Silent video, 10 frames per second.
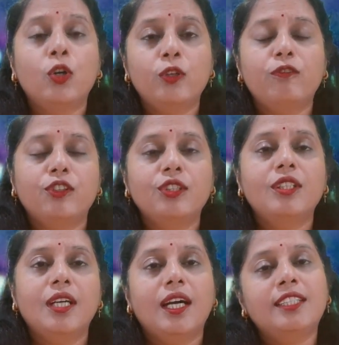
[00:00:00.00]
और वो
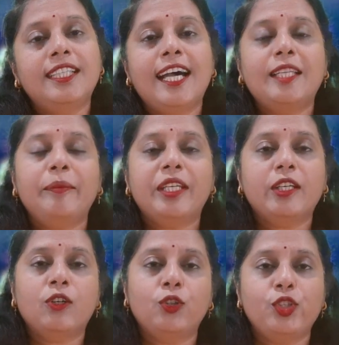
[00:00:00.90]
अच्छे आदमी की
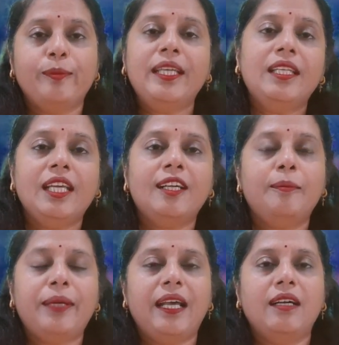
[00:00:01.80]
खोज में निकल
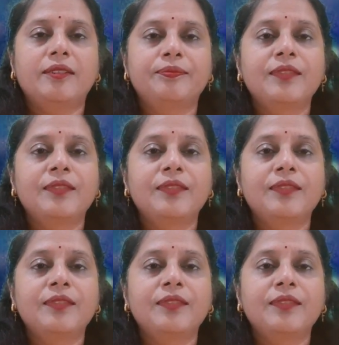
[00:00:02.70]
पड़ा